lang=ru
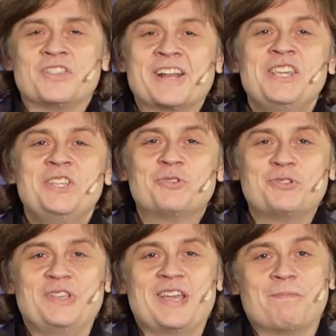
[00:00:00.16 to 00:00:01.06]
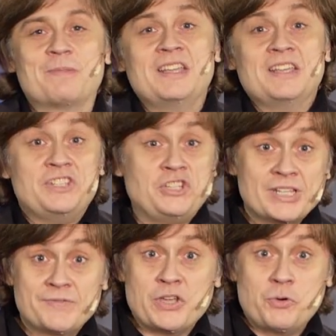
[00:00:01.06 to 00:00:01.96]
Дорогие друзья,
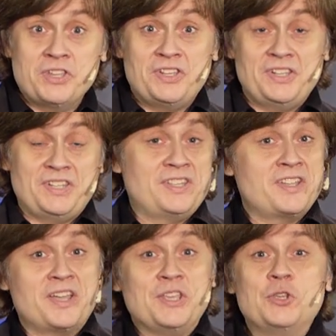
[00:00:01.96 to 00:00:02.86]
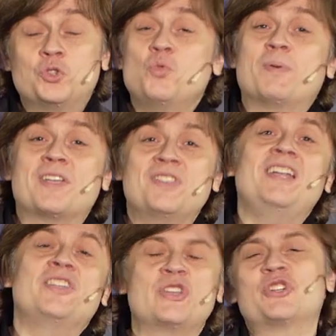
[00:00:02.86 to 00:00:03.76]
сейчас вы находитесь на
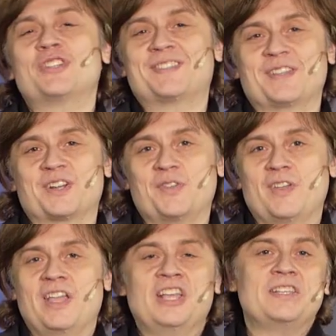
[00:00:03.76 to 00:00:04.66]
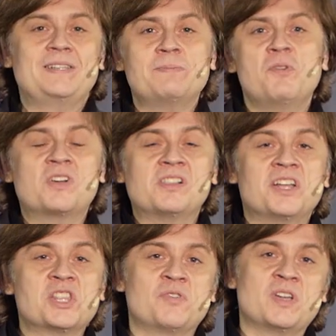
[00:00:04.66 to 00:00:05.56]
YouTube-канале нашей церкви. Здесь мы
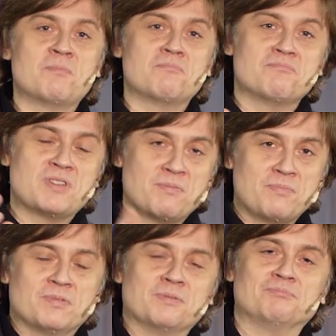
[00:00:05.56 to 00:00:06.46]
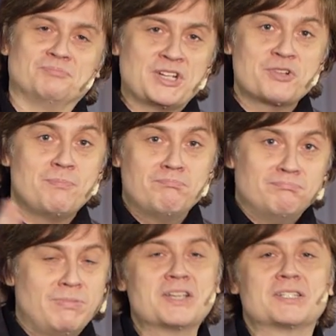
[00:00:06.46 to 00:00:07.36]
выкладываем э, наши
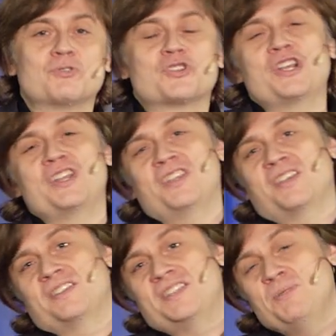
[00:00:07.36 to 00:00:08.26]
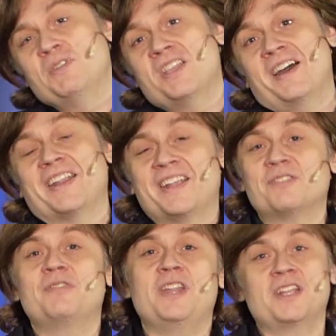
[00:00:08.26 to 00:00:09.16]
богослужения, семинары и
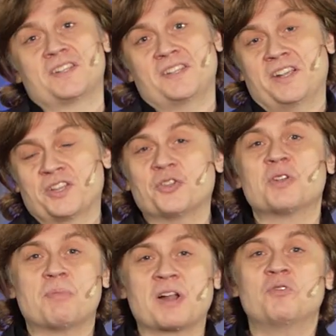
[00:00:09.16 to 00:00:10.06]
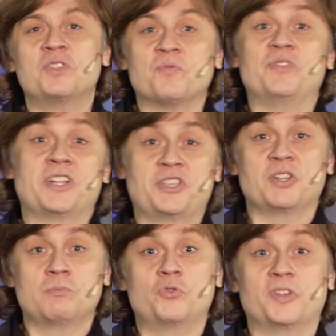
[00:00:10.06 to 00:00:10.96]
конференции, которые проводим в
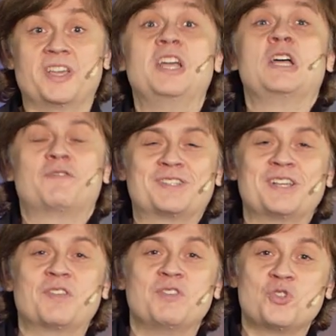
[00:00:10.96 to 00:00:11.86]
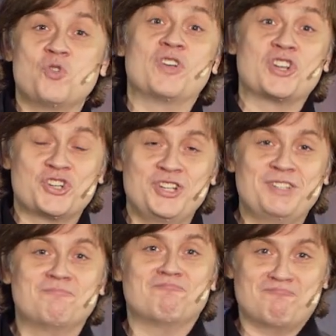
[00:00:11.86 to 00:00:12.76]
Екатеринбурге, в церкви «Новая
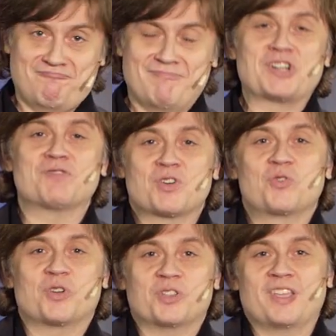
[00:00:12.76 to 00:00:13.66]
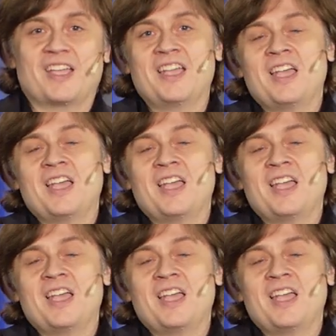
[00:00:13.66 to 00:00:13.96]
жизнь» нашего города.